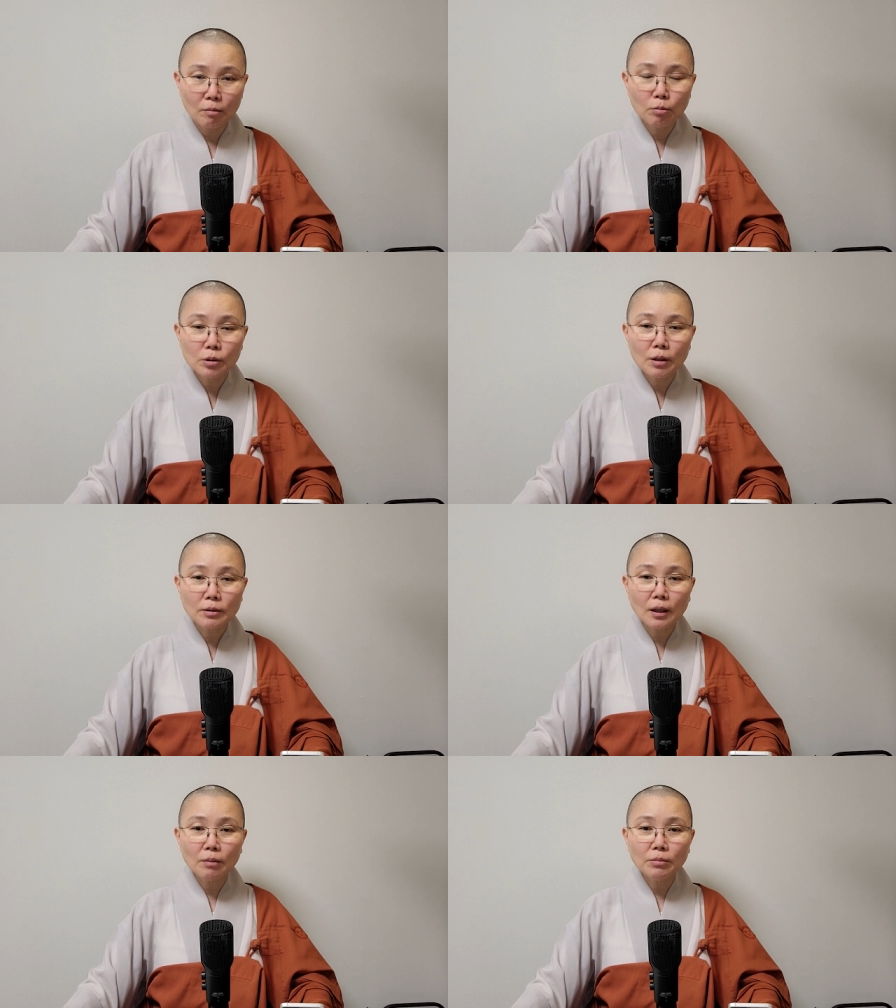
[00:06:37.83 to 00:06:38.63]
그냥
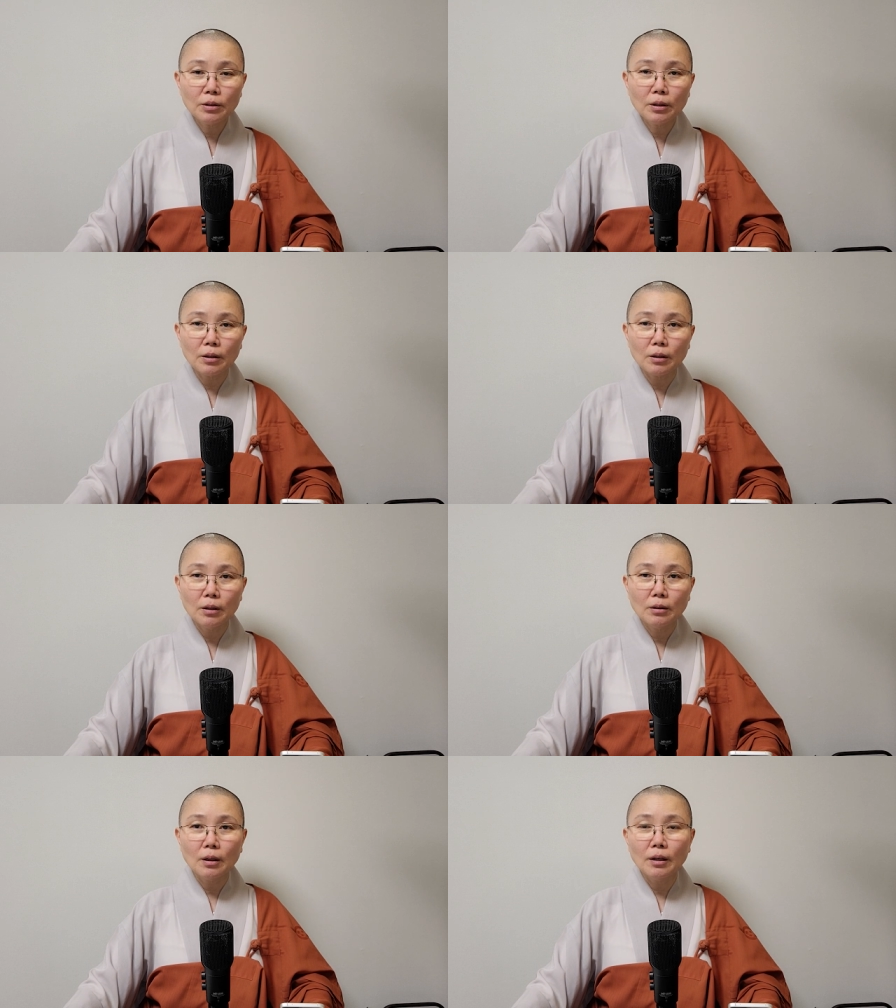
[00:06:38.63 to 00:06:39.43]
사람들이
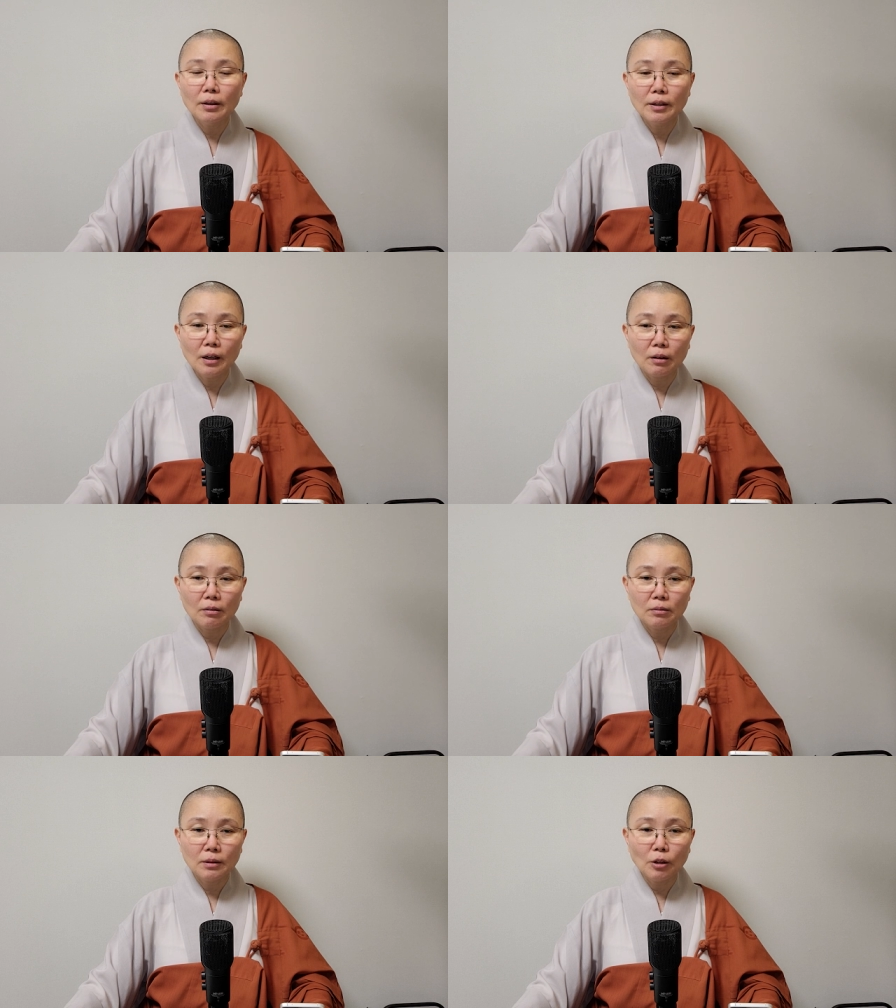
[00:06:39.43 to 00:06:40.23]

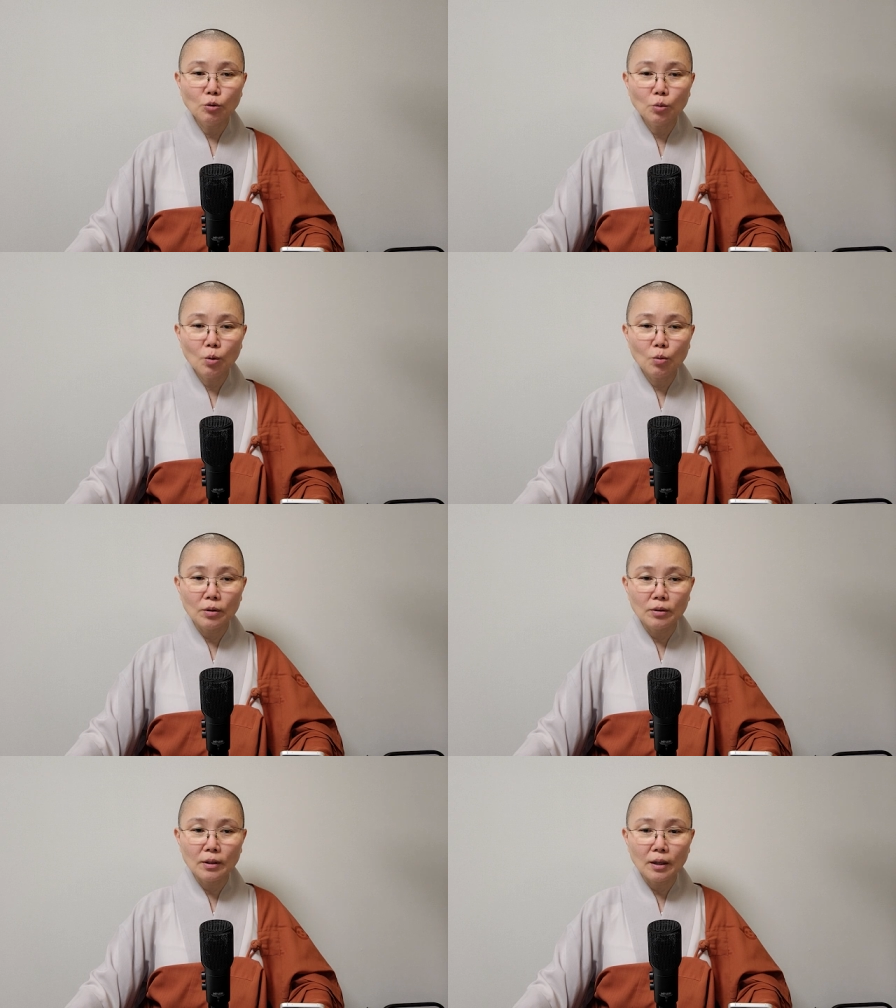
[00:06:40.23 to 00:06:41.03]
대략 나눠 놓은
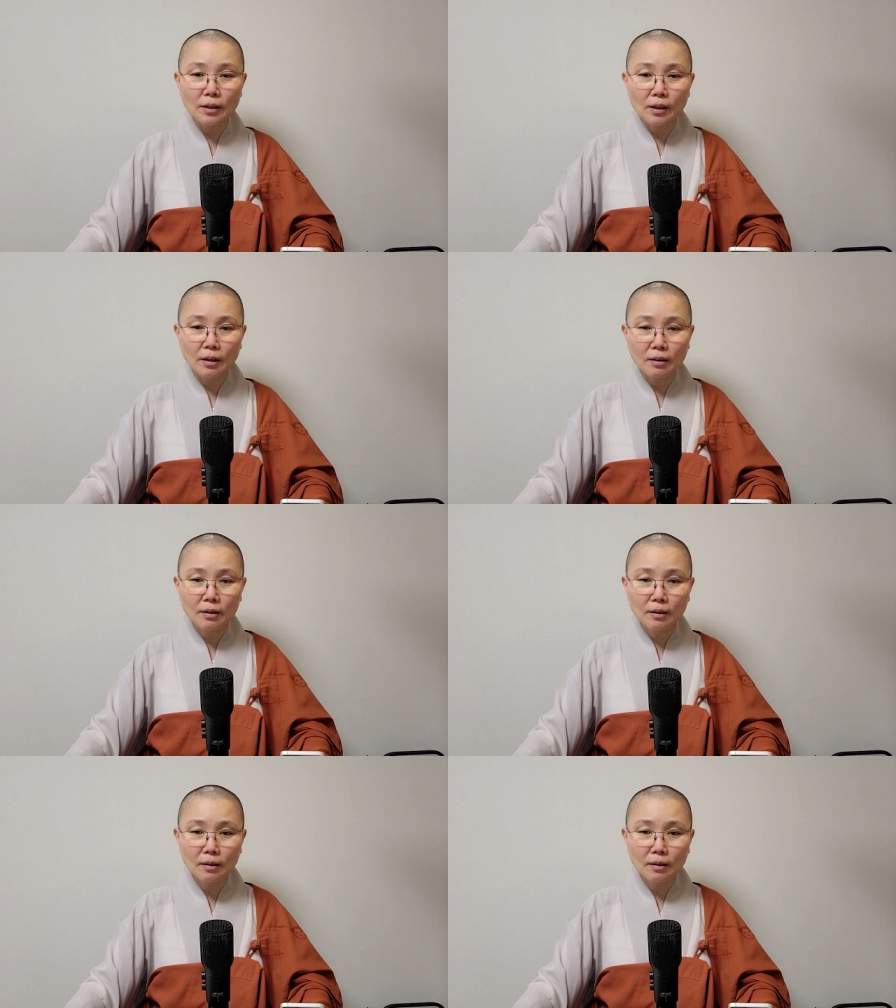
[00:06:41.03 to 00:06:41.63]
거예요, 대략.